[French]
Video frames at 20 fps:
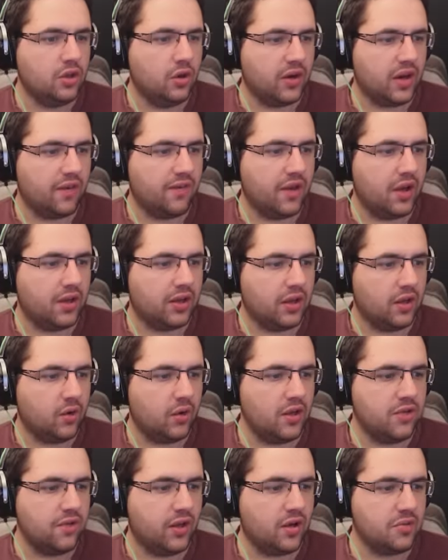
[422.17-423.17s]
Donc, ok,
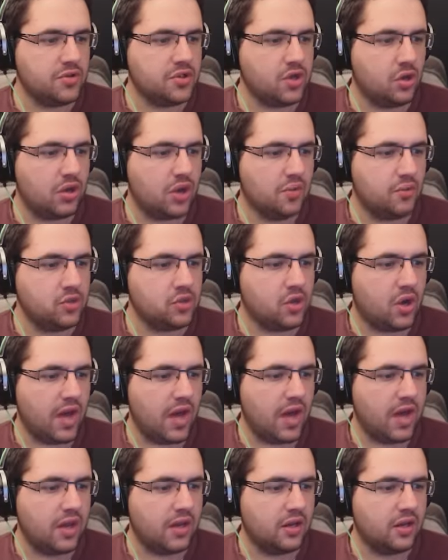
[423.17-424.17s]
on y va comme ça. On appuie sur
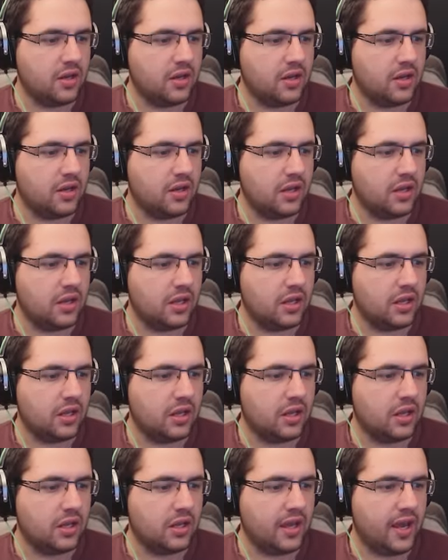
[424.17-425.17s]
R.
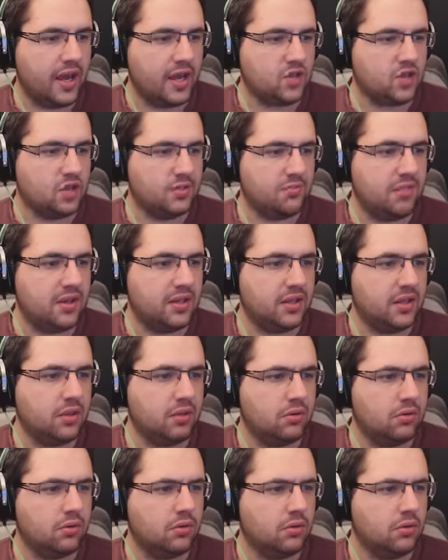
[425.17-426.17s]
hey, j'ai une batterie.